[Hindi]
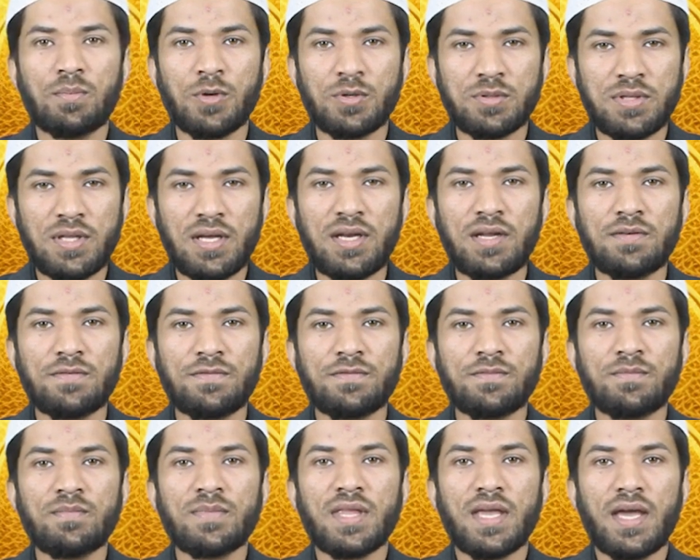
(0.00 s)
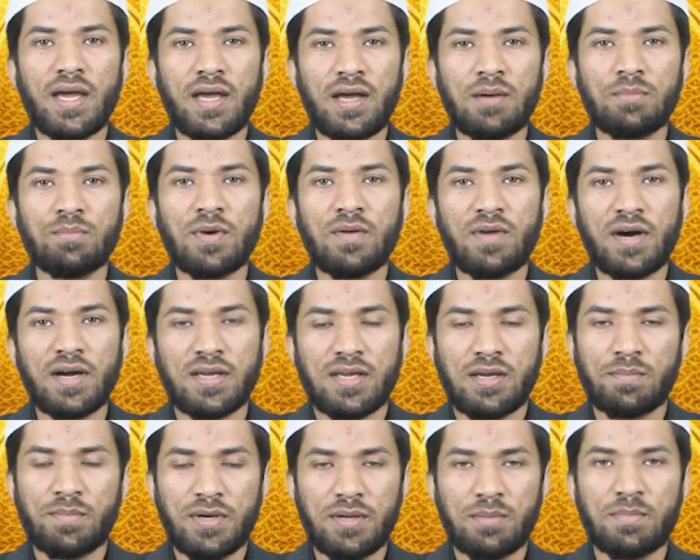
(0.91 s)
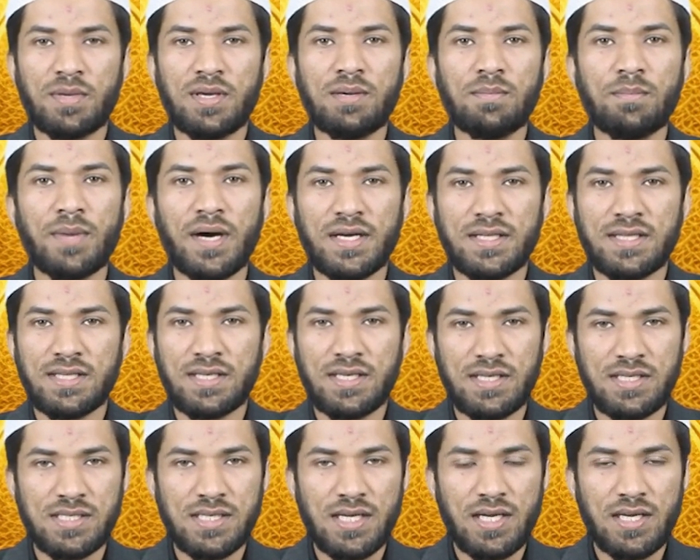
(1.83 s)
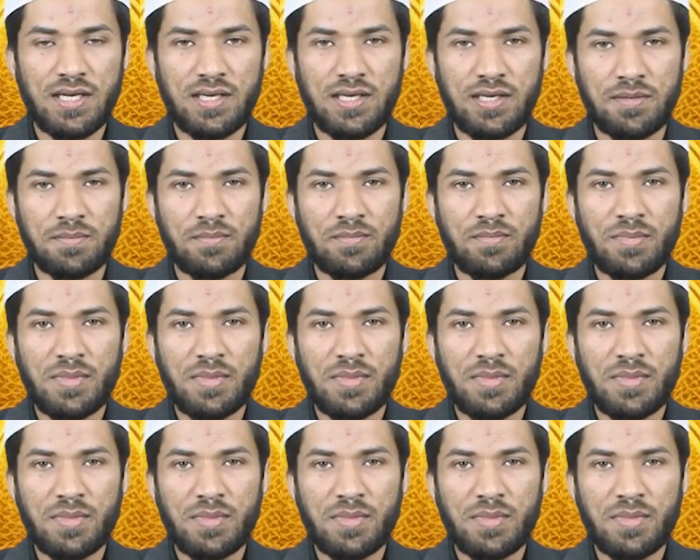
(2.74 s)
मुख्तलफ़ अहम मौाक़े पर भी बात की जाएगी